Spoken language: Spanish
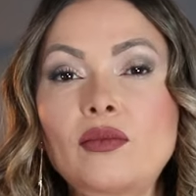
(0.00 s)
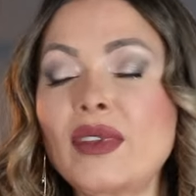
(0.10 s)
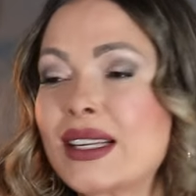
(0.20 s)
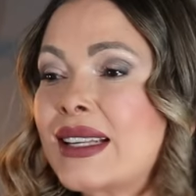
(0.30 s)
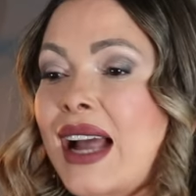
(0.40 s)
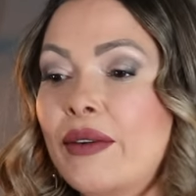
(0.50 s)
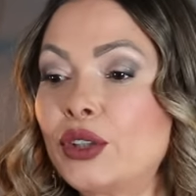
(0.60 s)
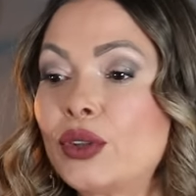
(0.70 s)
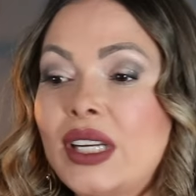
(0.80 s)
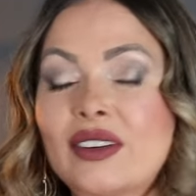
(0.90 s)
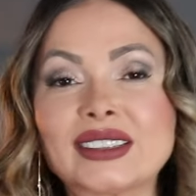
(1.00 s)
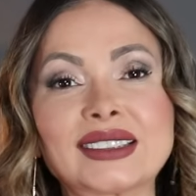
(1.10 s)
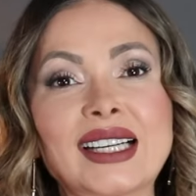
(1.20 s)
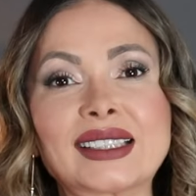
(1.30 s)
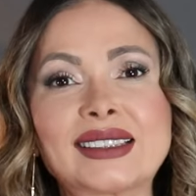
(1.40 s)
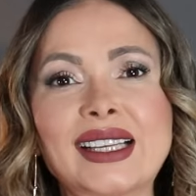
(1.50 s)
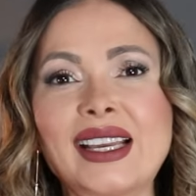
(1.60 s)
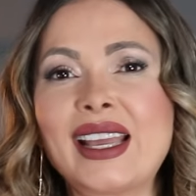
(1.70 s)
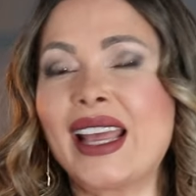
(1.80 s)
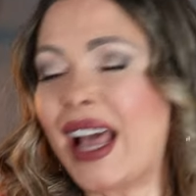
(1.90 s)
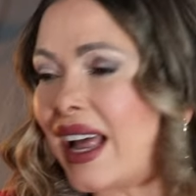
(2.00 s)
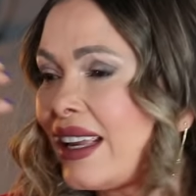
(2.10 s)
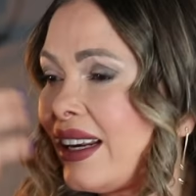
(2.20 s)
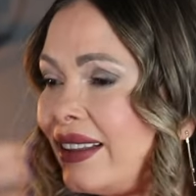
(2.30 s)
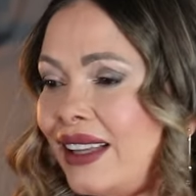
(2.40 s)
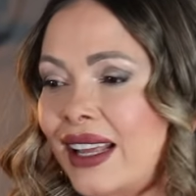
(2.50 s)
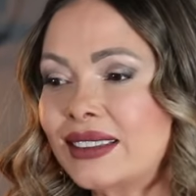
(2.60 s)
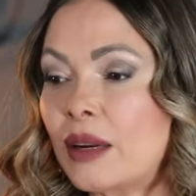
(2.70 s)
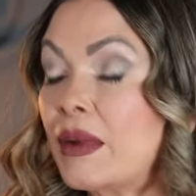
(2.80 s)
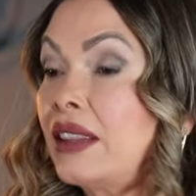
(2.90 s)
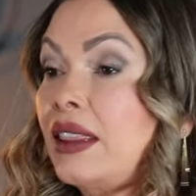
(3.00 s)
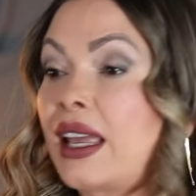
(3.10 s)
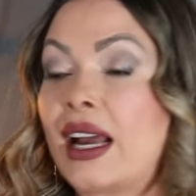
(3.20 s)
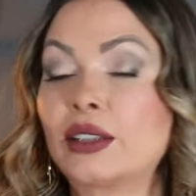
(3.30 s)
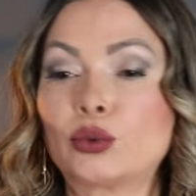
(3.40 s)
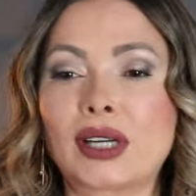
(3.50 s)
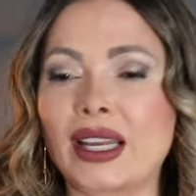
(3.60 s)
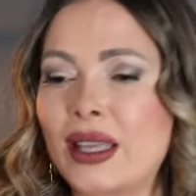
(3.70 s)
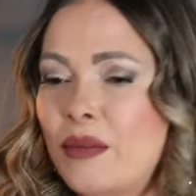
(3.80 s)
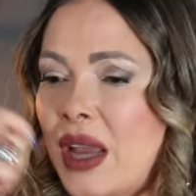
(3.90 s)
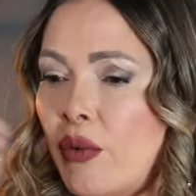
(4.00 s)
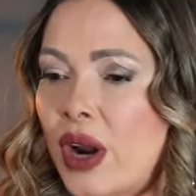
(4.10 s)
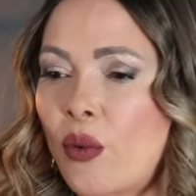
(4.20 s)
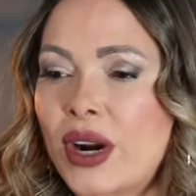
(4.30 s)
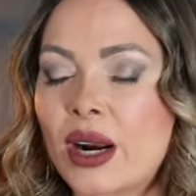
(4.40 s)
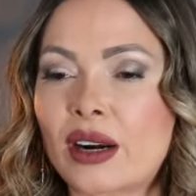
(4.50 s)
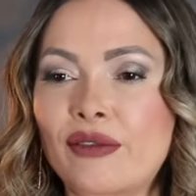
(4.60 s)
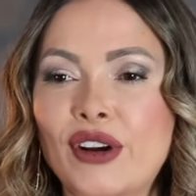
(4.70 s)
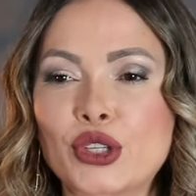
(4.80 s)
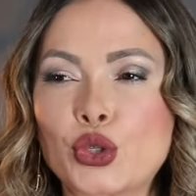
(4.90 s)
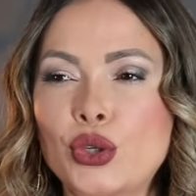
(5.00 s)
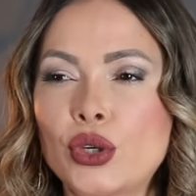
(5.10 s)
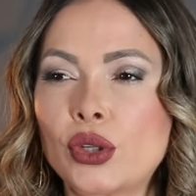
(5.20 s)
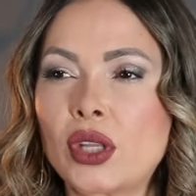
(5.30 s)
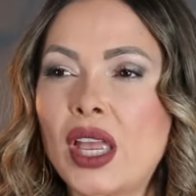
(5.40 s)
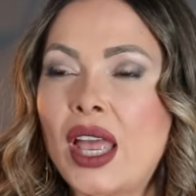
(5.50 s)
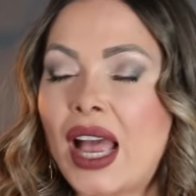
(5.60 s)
ese hábito de levantarte, a ir directamente a tu academia, a una buena reflexión,